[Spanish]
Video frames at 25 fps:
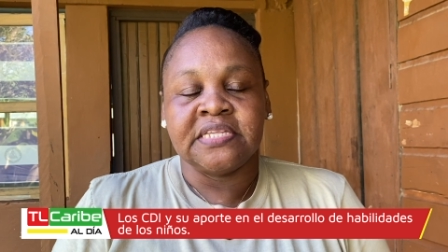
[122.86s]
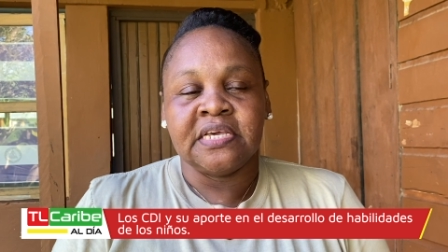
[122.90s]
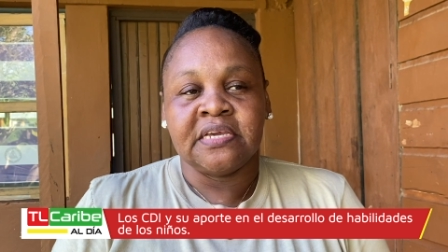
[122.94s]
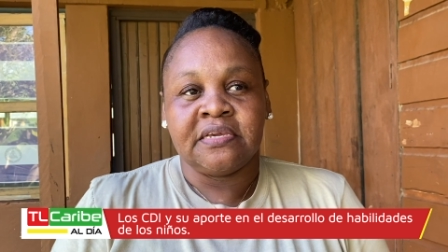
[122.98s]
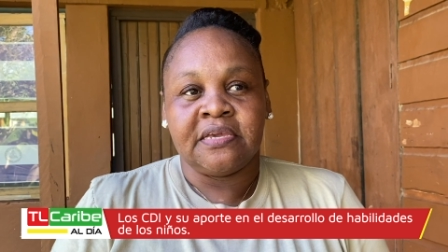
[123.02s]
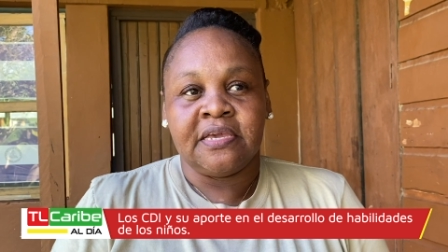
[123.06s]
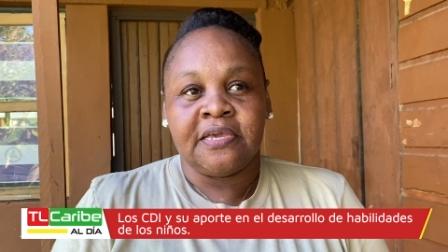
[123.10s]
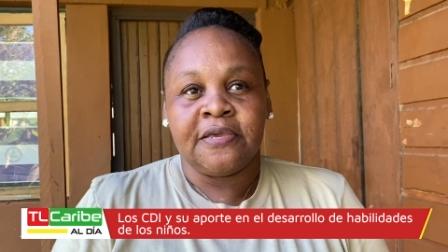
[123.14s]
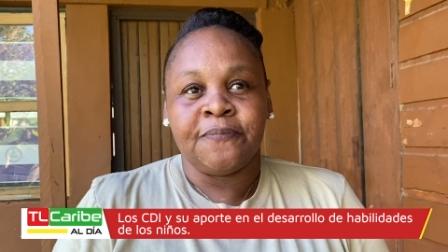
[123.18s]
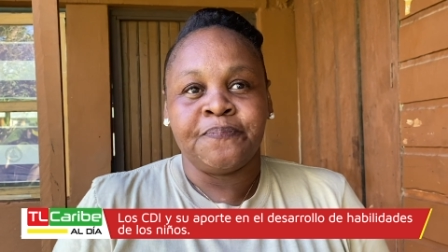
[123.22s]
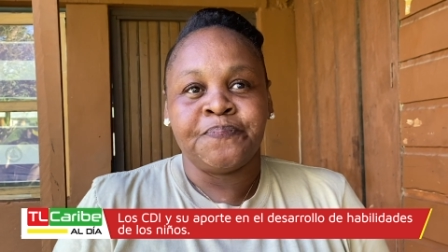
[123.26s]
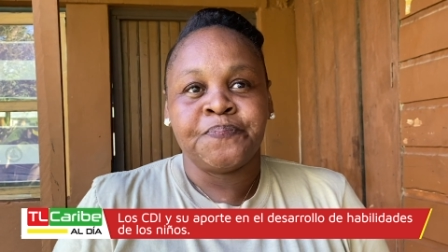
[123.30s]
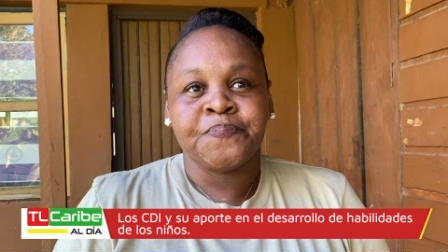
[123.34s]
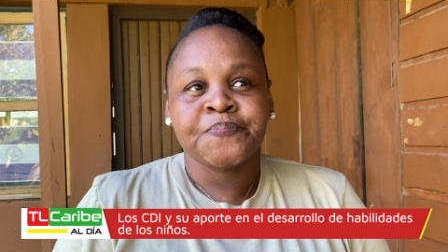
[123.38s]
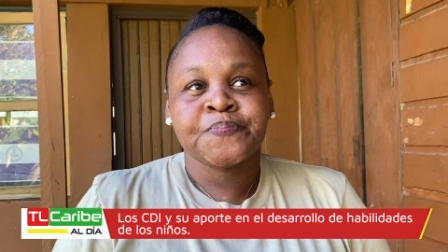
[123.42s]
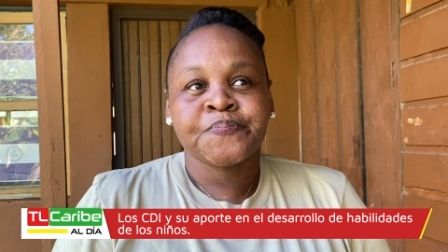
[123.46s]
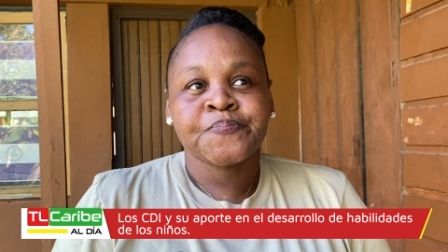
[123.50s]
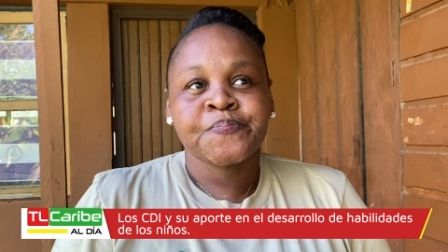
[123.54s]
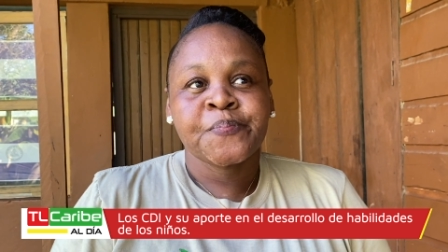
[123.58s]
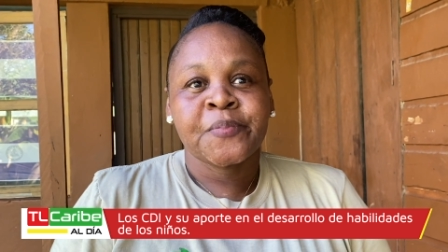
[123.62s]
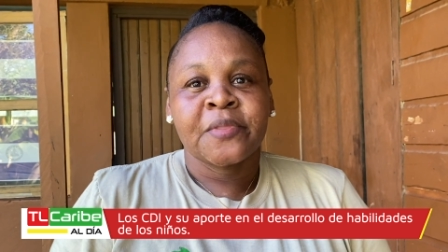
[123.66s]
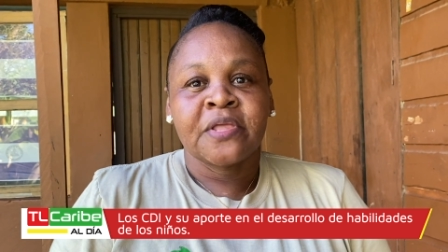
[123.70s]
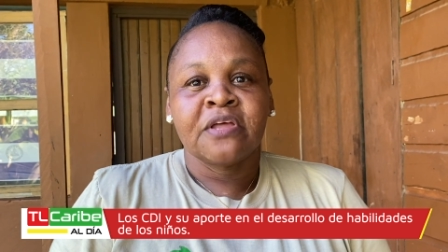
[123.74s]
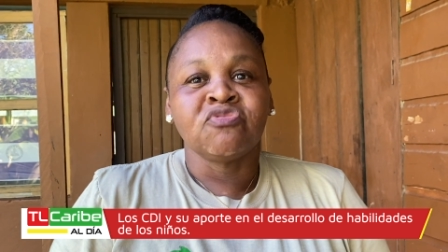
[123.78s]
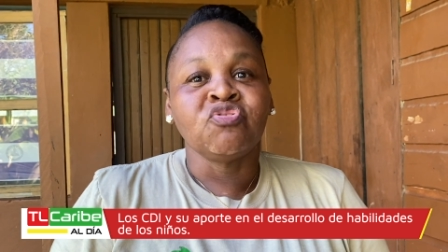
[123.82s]
que
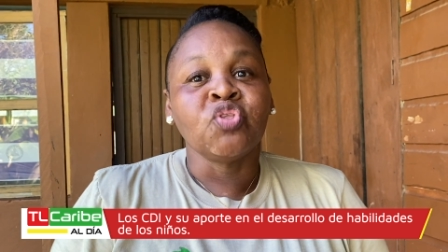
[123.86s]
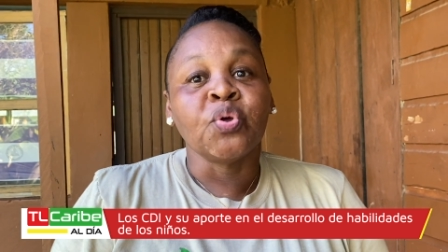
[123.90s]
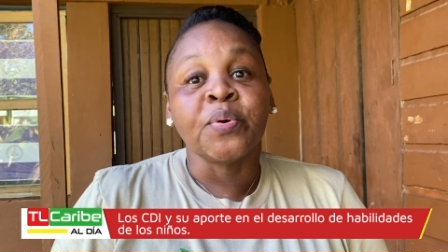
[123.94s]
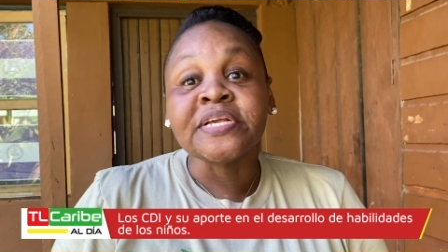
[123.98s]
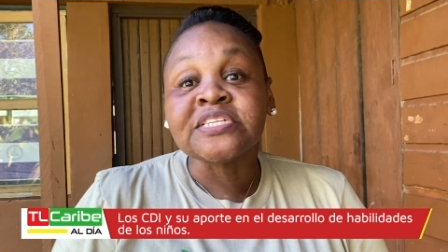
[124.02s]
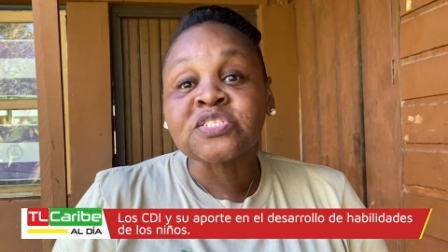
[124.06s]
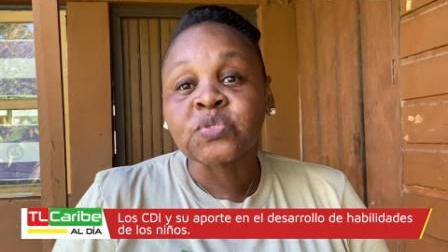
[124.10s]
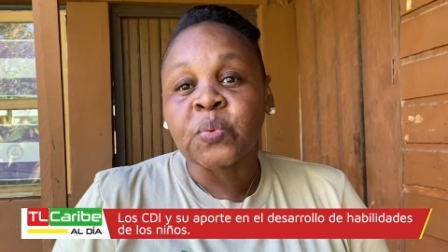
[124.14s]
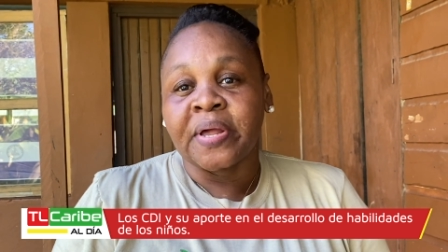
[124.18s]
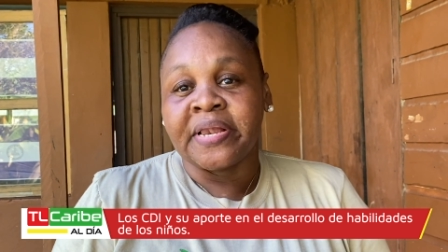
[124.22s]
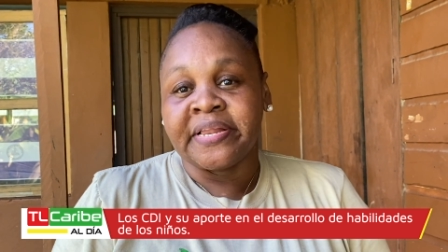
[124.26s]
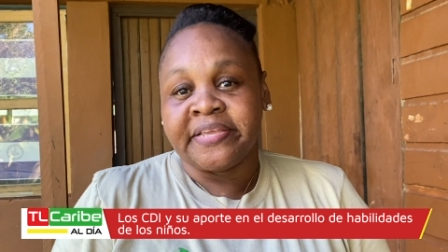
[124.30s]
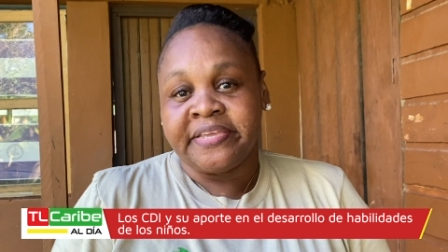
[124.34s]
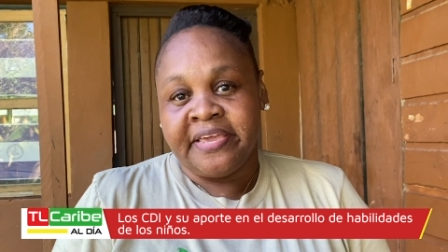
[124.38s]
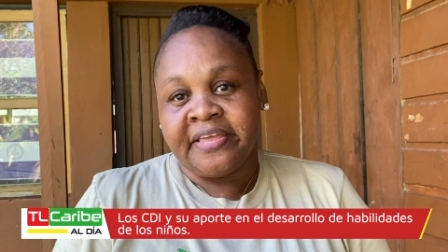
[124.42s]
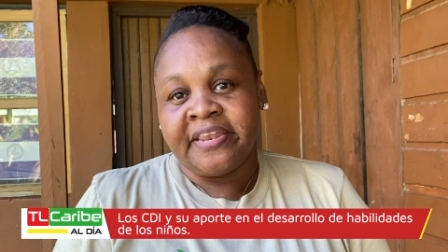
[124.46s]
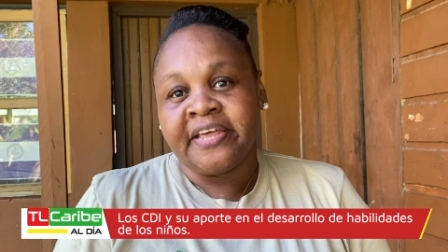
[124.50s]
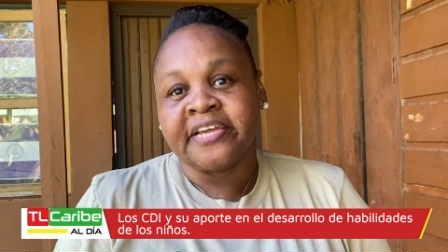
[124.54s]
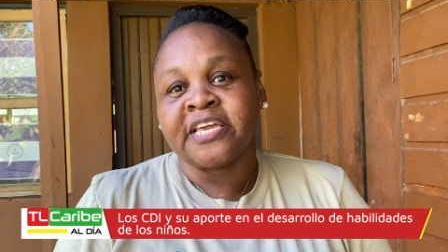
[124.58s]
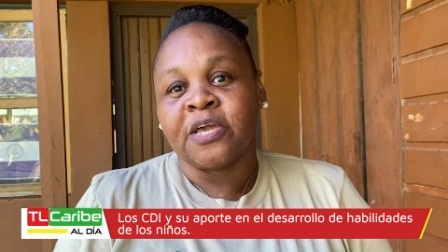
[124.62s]
no es cualquiera